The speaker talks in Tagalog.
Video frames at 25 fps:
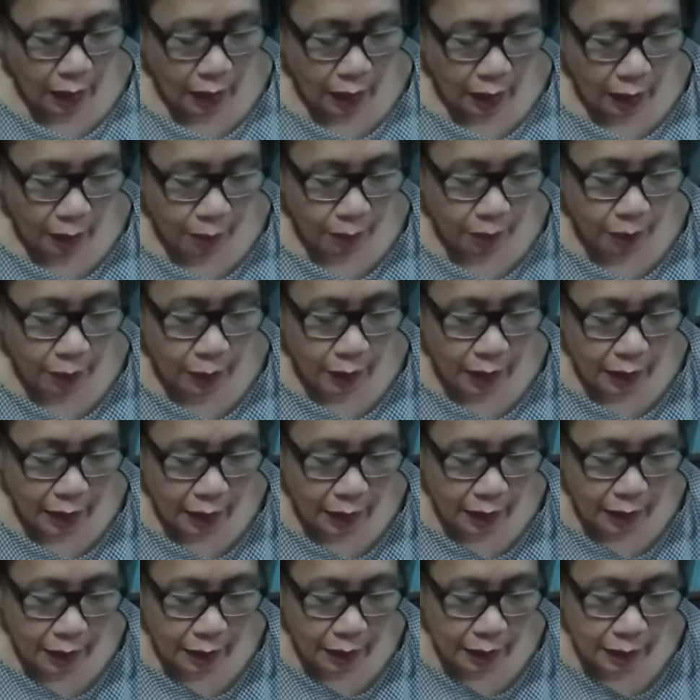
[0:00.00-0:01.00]
Half
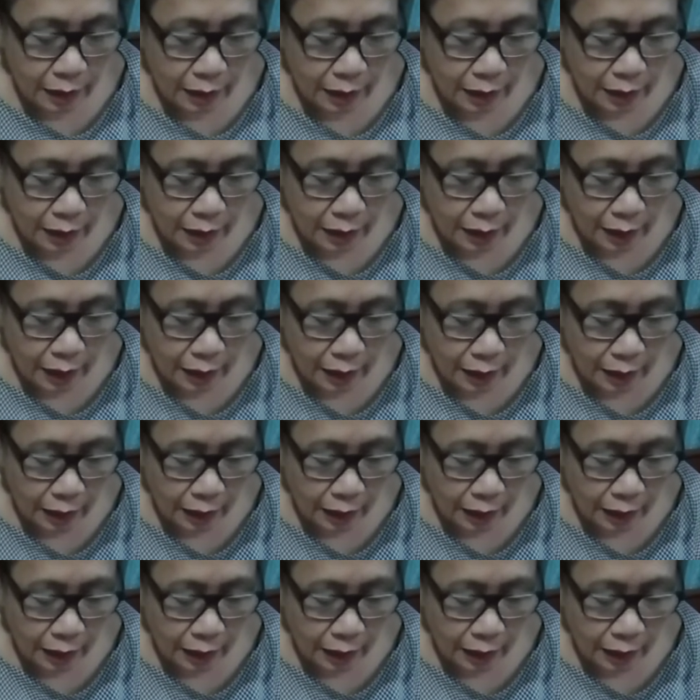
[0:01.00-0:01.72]
inch.